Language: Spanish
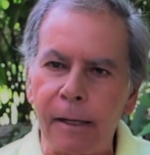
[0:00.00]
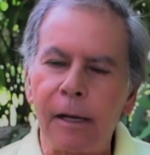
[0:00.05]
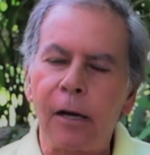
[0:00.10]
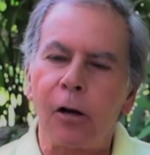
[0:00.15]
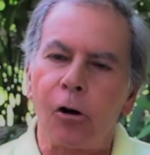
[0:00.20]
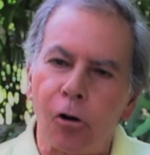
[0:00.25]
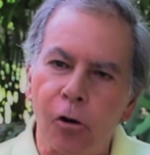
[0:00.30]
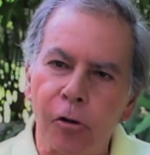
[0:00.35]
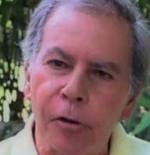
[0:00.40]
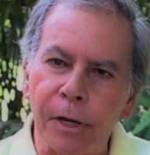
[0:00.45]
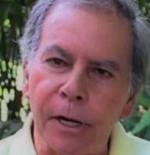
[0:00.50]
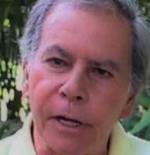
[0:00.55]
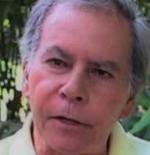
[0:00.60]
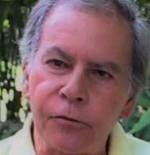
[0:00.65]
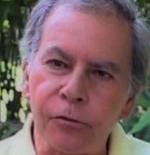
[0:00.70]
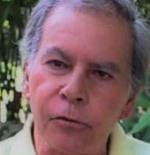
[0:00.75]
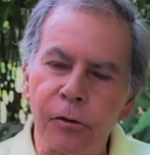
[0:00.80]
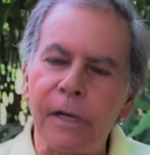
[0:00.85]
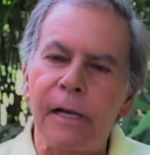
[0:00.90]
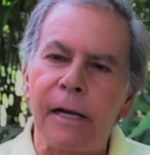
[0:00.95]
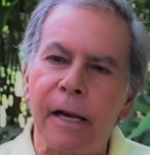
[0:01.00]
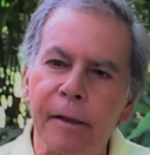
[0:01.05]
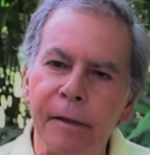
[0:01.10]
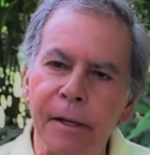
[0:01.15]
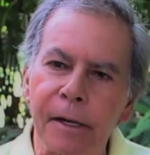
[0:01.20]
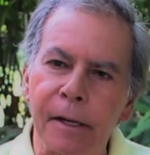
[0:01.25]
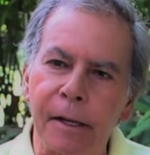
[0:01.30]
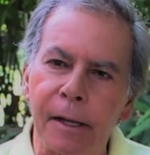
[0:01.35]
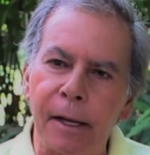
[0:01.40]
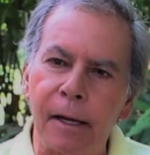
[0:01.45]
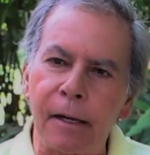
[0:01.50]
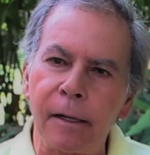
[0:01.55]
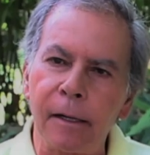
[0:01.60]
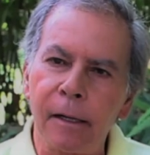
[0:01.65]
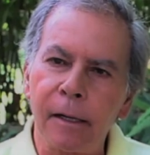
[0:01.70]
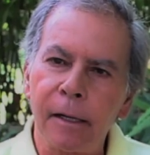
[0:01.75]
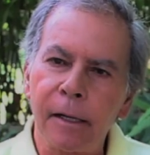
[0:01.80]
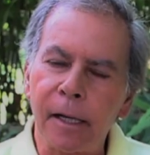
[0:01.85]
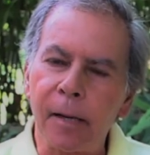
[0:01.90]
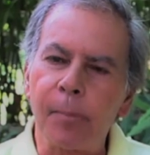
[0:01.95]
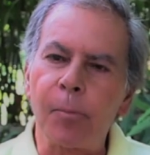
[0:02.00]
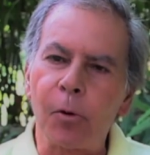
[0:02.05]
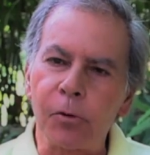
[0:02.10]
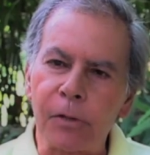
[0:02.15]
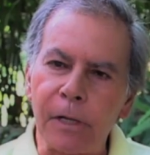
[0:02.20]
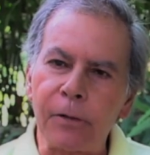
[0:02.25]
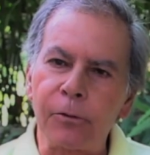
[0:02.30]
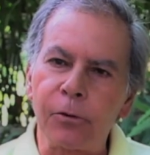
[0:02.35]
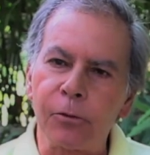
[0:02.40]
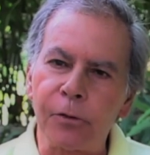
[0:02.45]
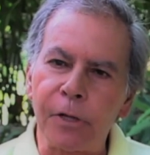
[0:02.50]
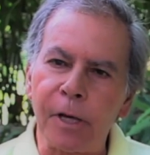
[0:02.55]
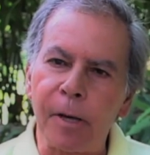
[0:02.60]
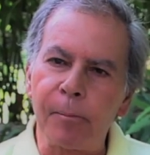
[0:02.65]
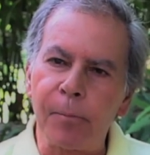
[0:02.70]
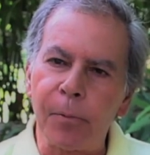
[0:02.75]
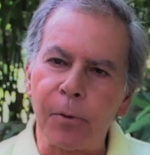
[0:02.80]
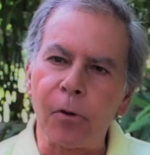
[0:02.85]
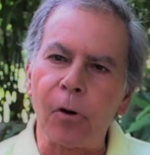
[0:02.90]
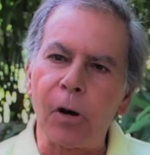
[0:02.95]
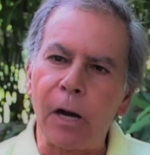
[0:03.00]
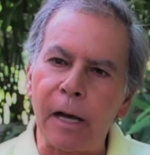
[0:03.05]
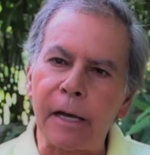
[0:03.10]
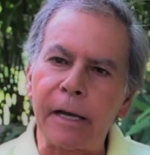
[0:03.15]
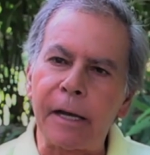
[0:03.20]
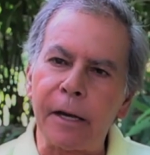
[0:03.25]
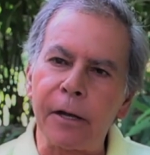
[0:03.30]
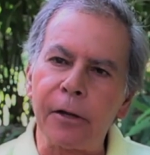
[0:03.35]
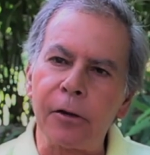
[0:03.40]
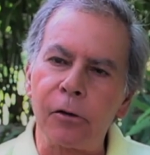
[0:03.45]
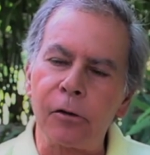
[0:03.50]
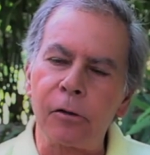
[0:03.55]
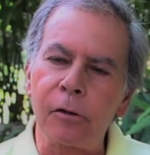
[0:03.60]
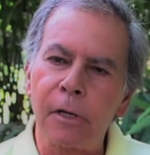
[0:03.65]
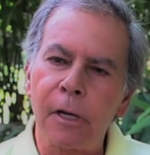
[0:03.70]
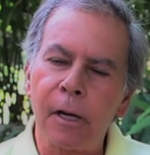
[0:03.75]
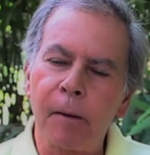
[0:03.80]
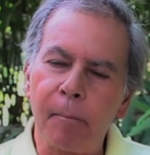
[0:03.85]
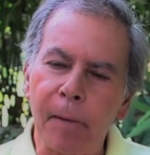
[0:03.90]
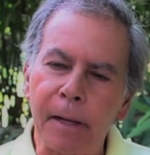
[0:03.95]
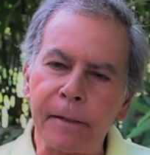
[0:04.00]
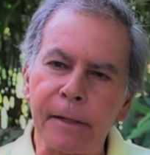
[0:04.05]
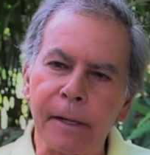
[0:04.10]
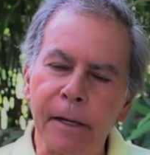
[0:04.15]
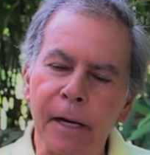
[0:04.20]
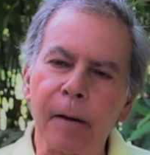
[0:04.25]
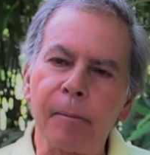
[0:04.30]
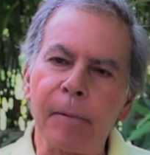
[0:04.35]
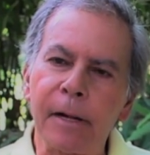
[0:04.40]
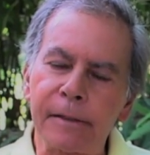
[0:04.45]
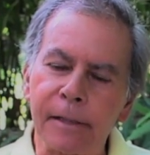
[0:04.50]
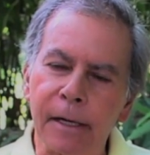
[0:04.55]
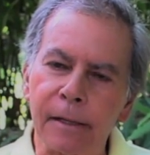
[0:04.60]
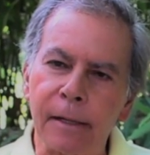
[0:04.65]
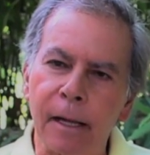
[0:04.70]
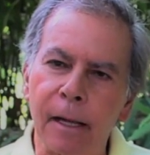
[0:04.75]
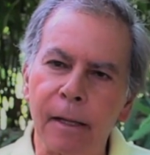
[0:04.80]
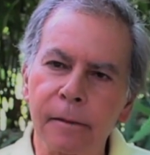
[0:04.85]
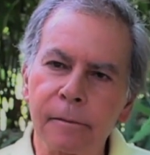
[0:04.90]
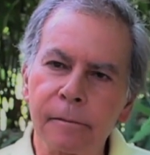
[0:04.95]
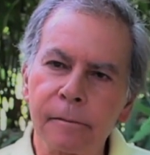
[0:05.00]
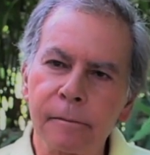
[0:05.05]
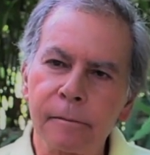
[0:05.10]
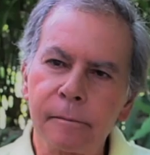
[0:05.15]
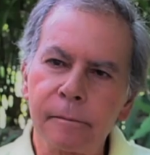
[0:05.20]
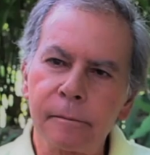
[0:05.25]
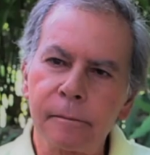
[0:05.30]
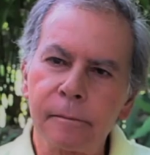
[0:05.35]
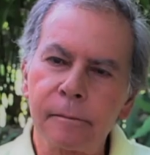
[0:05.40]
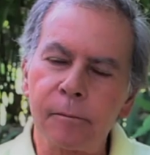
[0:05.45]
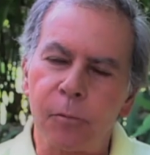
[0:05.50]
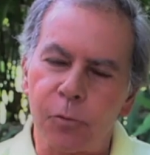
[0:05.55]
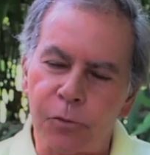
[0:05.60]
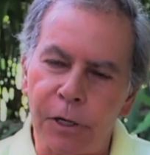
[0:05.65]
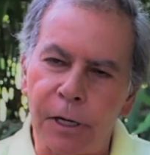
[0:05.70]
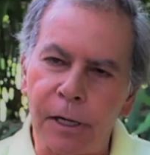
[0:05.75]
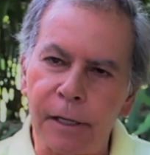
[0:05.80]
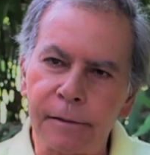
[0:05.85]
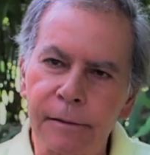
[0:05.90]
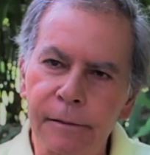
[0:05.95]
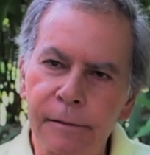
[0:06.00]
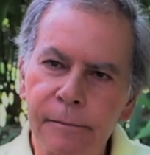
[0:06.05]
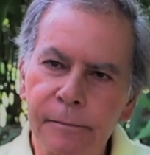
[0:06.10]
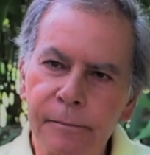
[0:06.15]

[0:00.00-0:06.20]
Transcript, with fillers: los derechos y la dignidad que por tanto tiempo nos han querido mantener maltratados. Muchas gracias.